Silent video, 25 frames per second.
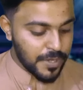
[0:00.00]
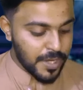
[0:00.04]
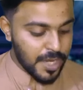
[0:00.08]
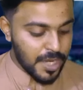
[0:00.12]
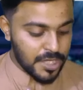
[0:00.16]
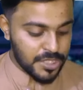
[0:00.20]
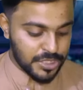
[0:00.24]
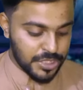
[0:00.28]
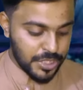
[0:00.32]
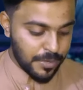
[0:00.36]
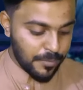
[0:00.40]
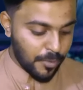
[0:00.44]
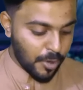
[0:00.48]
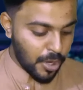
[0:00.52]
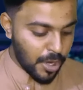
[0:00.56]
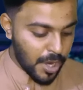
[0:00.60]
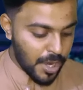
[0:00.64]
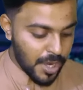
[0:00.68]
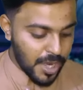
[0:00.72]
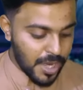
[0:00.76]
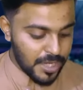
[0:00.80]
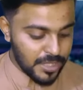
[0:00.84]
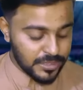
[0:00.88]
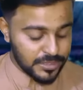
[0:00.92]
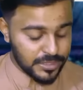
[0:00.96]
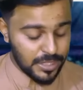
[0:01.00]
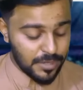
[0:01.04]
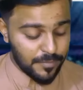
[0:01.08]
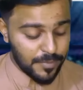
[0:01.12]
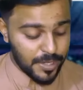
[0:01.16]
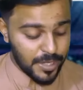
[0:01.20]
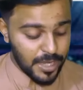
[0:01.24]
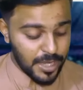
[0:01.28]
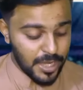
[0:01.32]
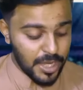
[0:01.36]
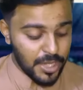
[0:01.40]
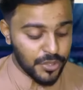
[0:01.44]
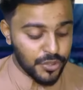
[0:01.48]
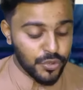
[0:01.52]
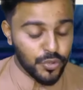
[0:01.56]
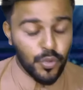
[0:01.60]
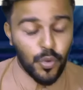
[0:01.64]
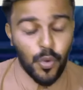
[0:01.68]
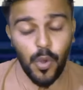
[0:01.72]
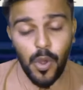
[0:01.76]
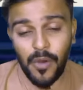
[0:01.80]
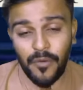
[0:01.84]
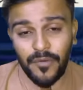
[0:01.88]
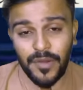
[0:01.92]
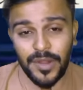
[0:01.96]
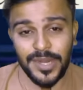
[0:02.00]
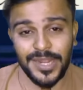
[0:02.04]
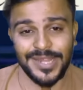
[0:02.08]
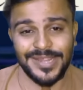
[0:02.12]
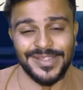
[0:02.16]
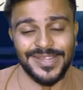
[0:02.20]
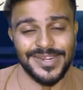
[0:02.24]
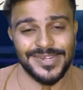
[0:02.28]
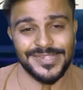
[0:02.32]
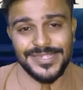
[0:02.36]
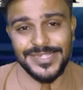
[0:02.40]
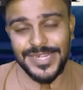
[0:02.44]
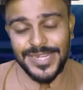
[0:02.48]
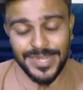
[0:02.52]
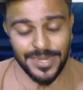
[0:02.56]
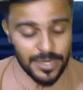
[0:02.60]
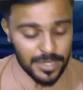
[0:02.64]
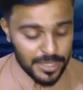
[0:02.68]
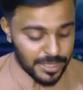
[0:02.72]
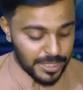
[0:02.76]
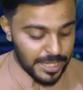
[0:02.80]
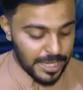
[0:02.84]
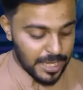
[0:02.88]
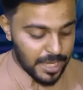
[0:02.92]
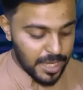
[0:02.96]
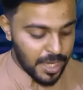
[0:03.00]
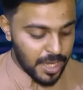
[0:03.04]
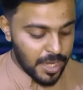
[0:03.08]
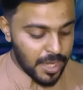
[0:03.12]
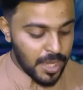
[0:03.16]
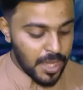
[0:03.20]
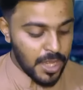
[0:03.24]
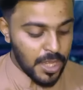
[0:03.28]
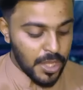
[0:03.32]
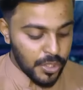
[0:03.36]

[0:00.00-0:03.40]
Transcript: है अच्छे बॉलर हैं अक्षर पटेल ने दो ओवर के अंदर छह रन देके